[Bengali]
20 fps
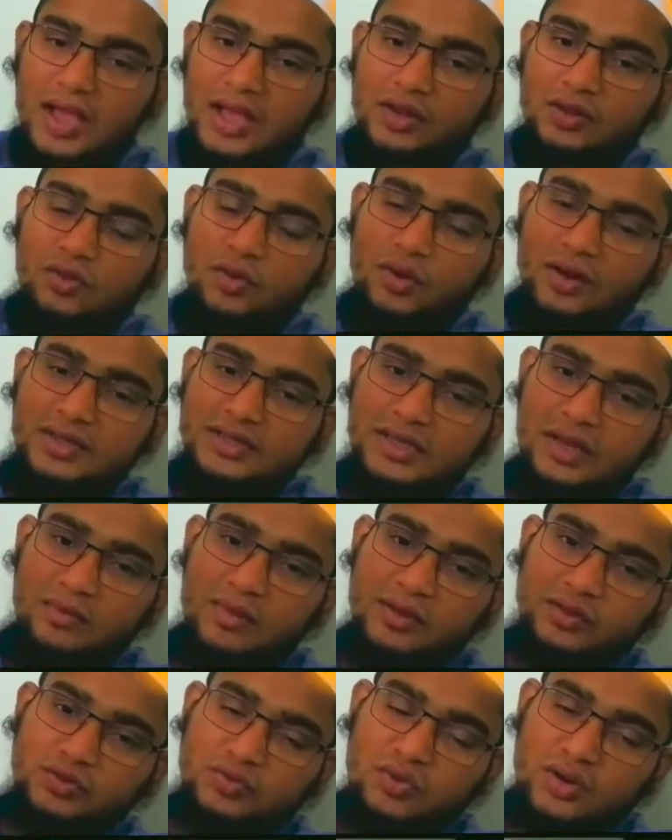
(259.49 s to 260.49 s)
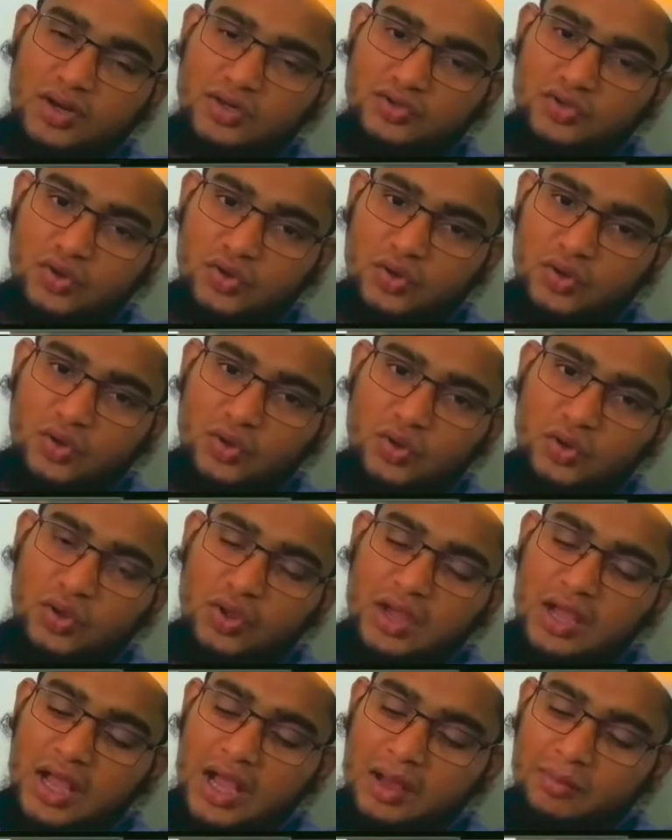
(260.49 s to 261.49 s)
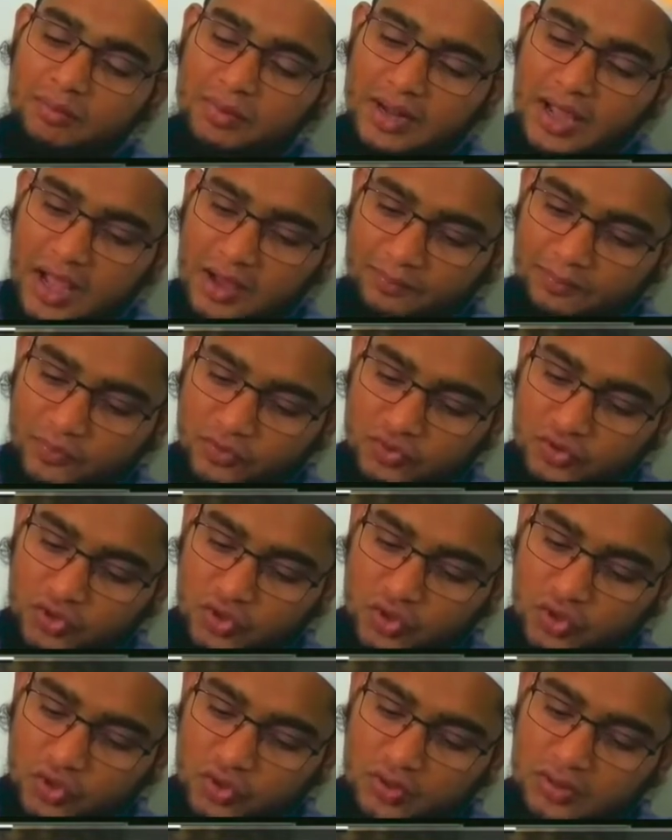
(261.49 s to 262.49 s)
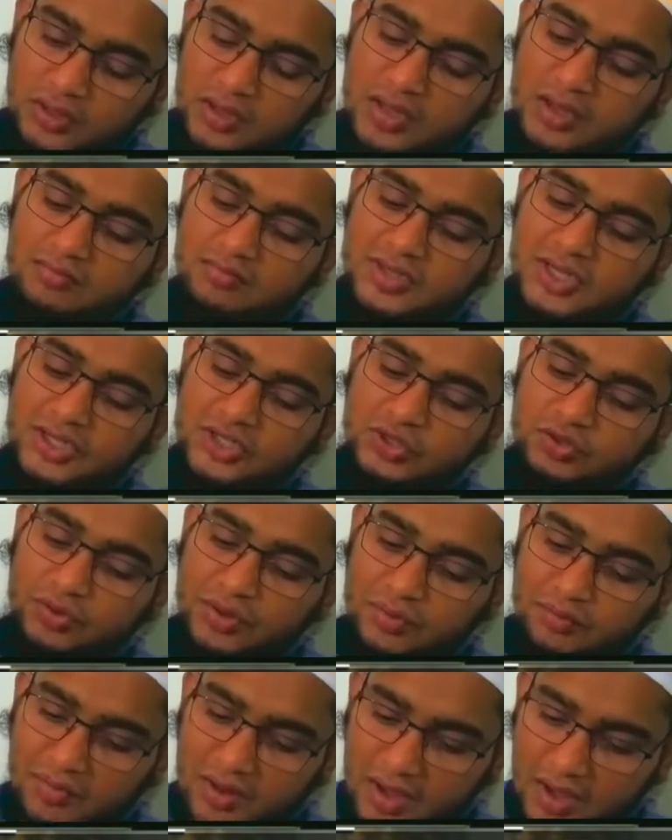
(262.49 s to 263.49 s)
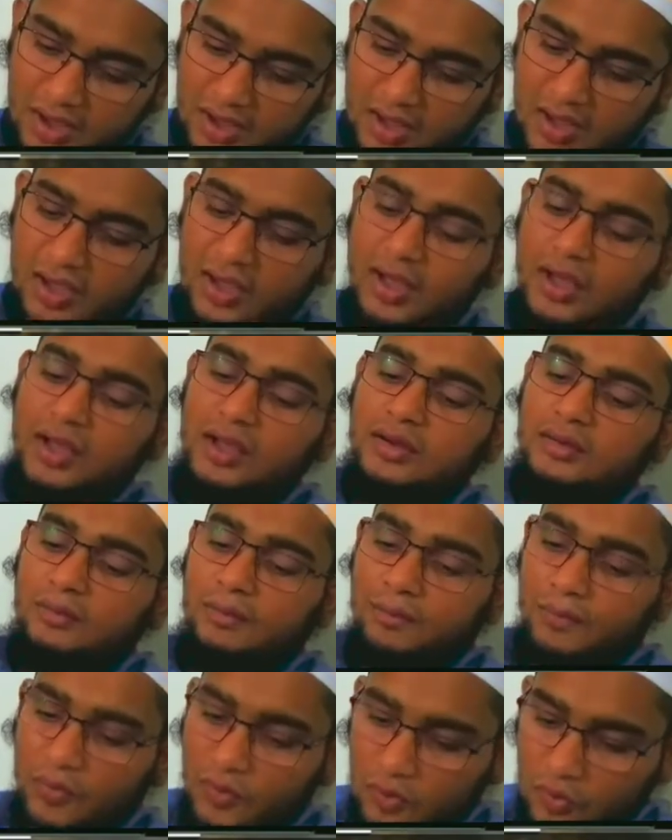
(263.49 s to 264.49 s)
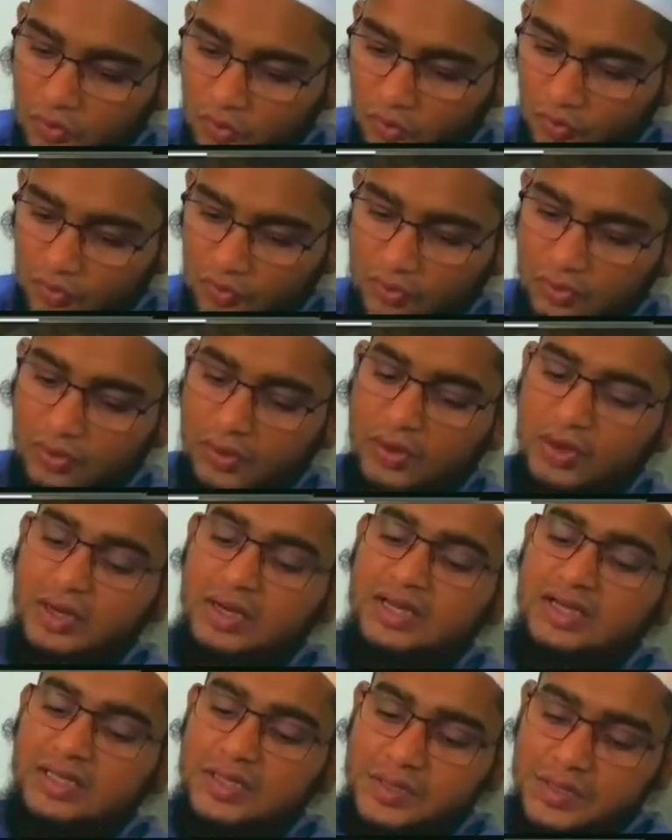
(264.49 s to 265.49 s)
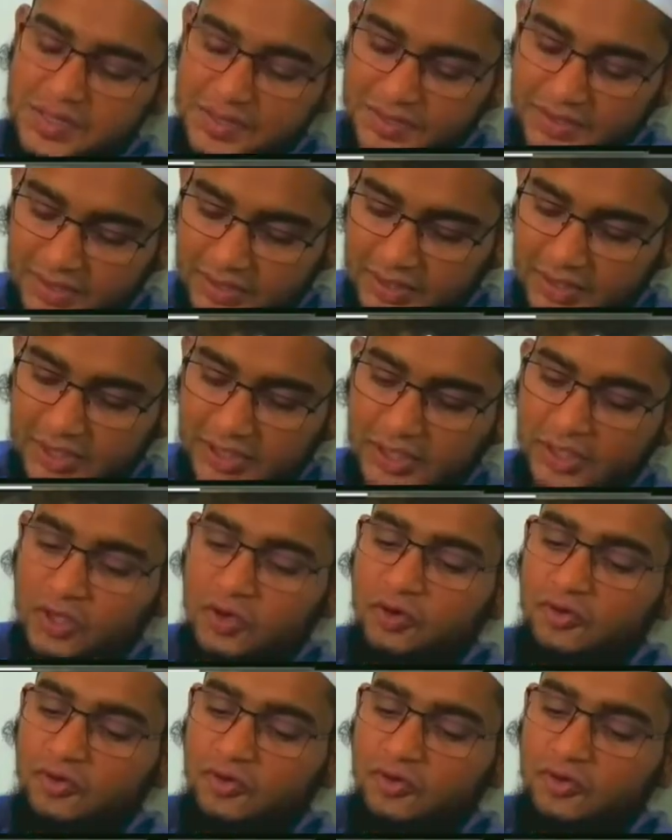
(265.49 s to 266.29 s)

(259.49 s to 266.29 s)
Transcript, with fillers: আর ঘরে জামাত করার জন্য আমরা আপনজন বিশেষ করে মা বোন স্ত্রী